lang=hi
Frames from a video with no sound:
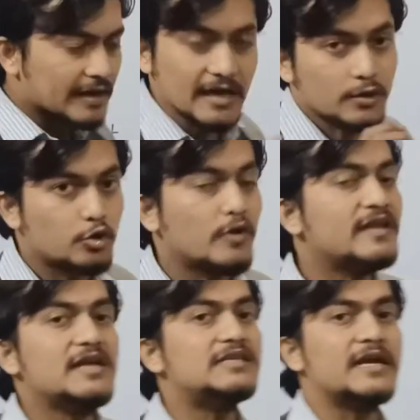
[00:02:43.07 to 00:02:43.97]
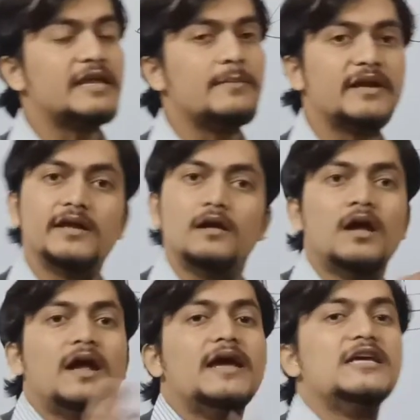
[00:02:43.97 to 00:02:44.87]
कि 20 सेंटीमीटर
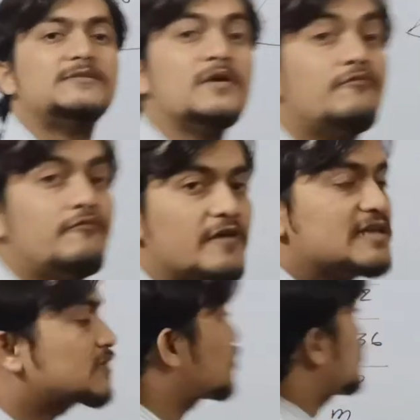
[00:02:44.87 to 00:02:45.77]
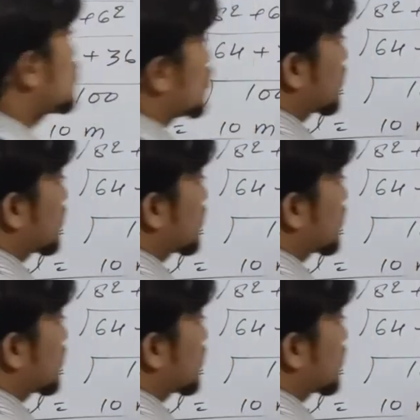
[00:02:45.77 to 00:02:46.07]
इसमें वेस्ट यूज